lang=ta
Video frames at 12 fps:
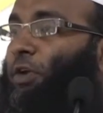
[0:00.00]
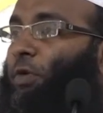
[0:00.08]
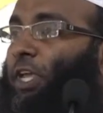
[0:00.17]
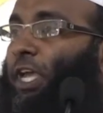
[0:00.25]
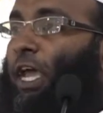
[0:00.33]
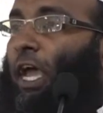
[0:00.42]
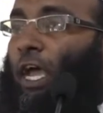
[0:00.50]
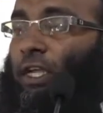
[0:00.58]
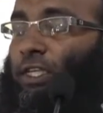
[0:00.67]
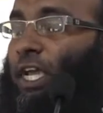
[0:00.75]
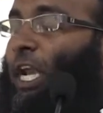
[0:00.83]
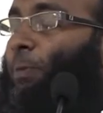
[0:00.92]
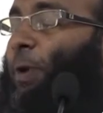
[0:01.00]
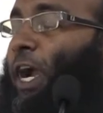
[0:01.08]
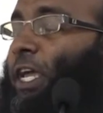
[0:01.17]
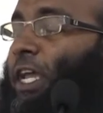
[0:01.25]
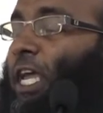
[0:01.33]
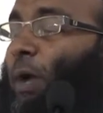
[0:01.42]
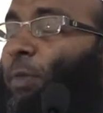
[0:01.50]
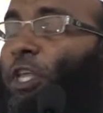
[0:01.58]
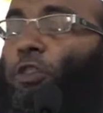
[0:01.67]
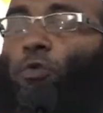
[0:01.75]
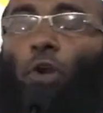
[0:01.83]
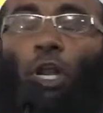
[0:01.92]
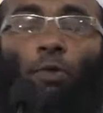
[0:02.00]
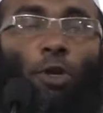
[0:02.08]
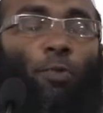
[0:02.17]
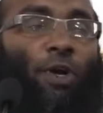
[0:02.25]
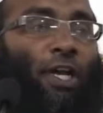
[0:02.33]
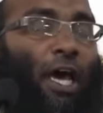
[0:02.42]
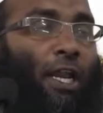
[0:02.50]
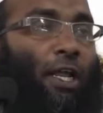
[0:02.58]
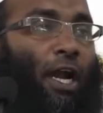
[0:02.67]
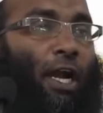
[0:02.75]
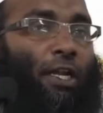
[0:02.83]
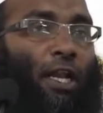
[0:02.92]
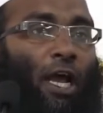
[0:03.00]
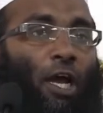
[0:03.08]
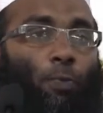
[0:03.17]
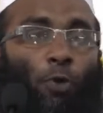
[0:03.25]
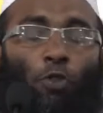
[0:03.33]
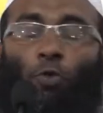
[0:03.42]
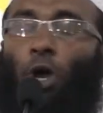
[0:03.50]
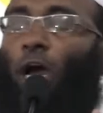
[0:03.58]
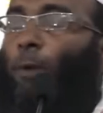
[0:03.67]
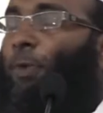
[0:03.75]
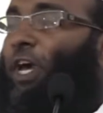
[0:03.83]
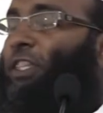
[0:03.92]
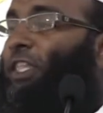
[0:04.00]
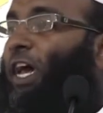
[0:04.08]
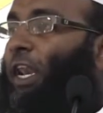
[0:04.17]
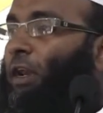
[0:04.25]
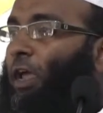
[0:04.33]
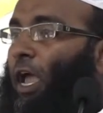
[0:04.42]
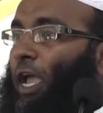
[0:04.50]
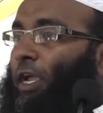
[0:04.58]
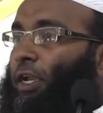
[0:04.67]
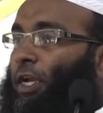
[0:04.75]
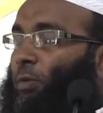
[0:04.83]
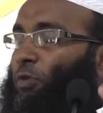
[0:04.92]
தன்னுடைய செயல்பாடுகளை அமைத்து கொள்ள விரும்புகின்றார்களா என்று நாங்கள் பொதுவாக பார்த்தால் இந்த